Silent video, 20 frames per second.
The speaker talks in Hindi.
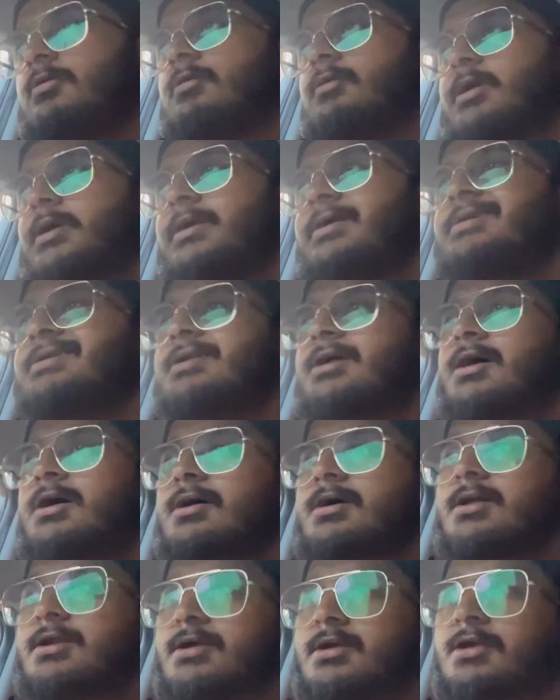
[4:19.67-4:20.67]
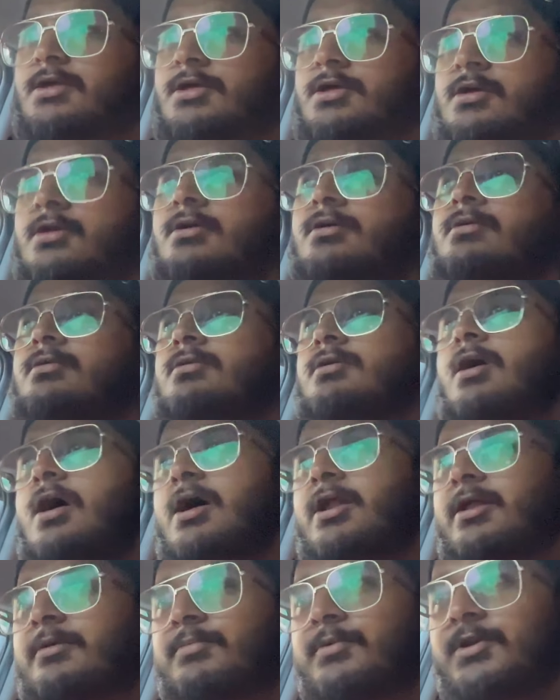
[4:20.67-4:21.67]
गेड़ी ना करके
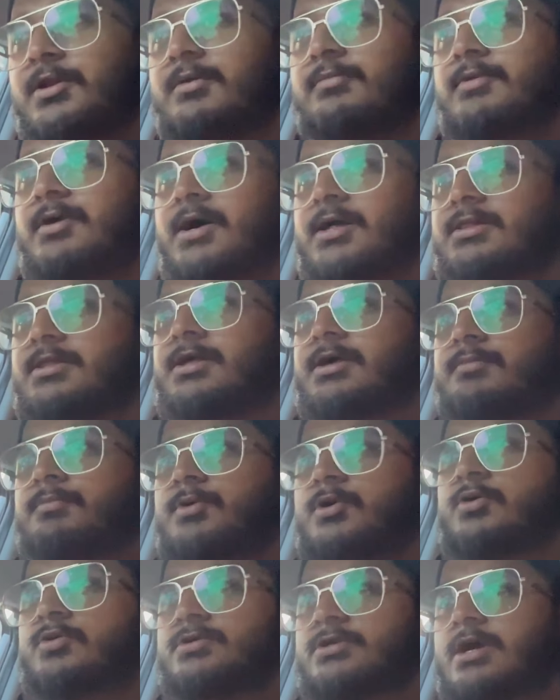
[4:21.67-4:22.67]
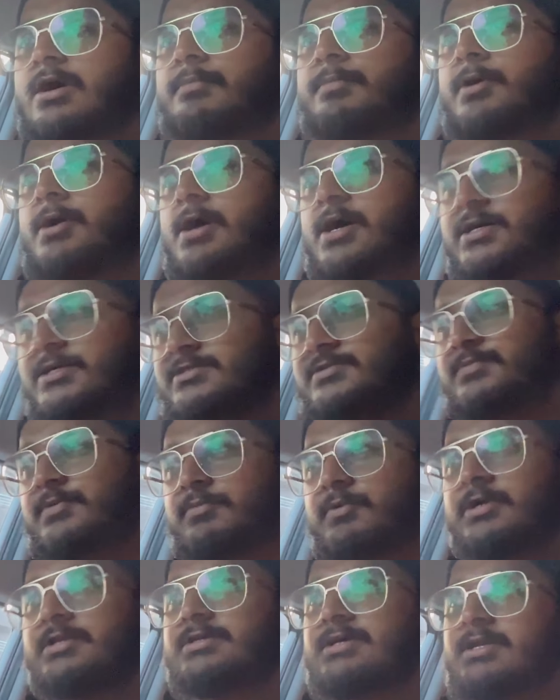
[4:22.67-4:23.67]
खाने पीने भी आते हैं बिकॉज यहाँ पे कार्ड्स भी
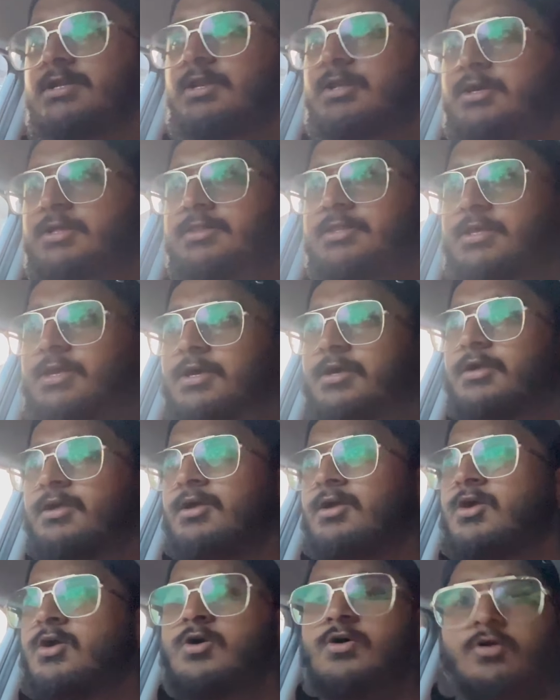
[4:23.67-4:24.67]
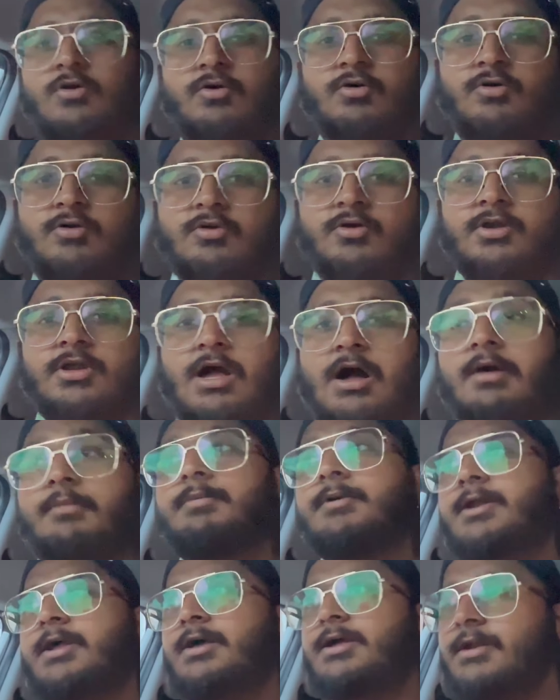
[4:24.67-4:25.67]
बड़ी सारी लगती हैं और यहाँ
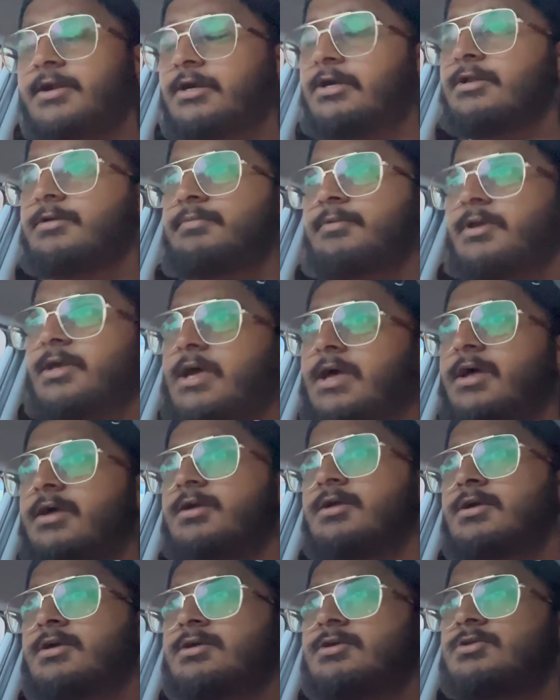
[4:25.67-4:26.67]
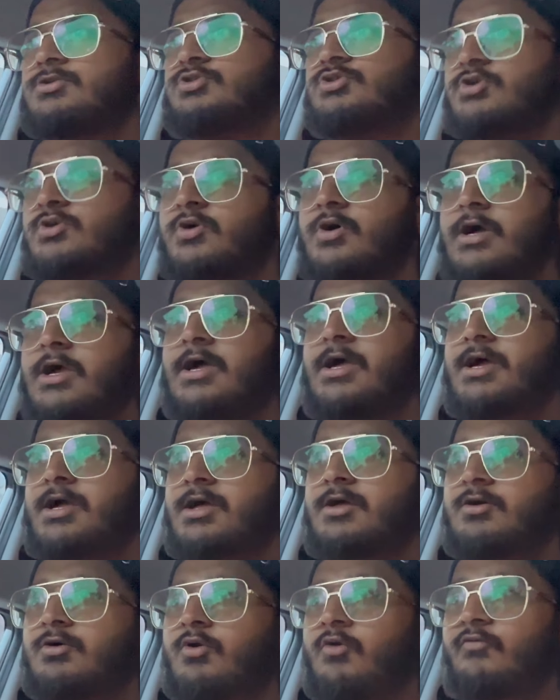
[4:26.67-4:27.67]
पर एक रेडी भी है जो है
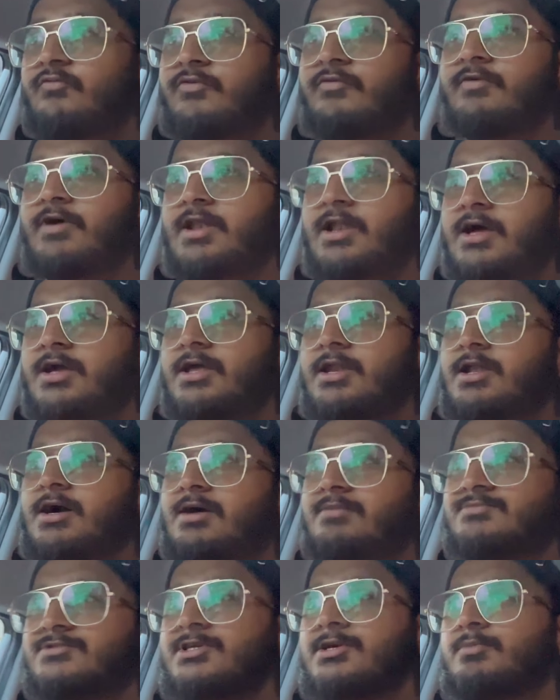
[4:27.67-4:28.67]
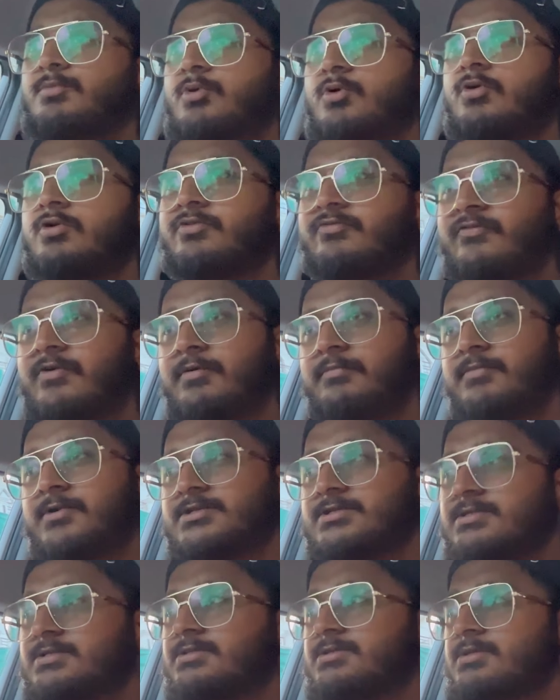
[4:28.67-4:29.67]
कॉफ़ी वाला के नाम से बहुत
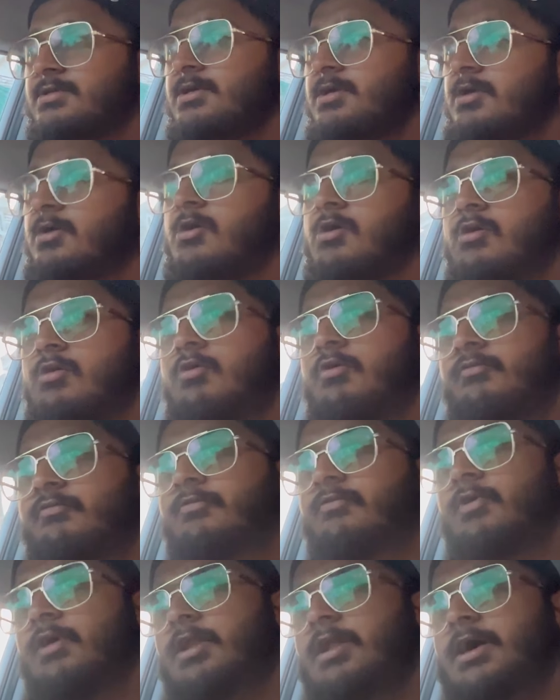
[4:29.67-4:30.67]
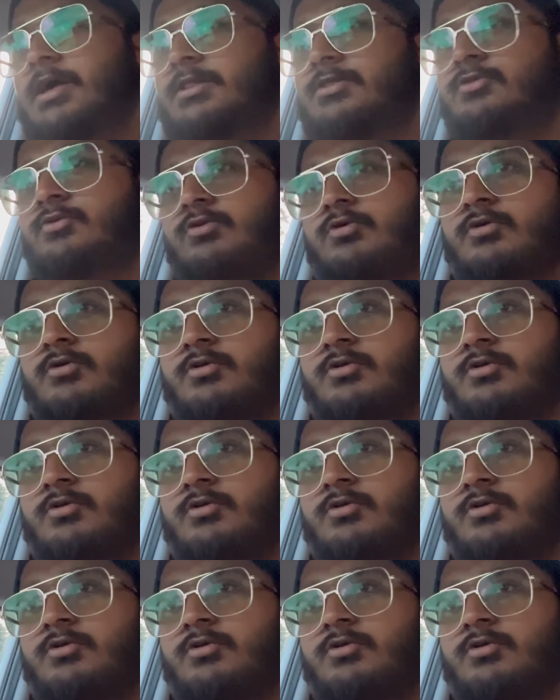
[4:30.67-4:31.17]
फेमस कॉफ़ी वाला है तो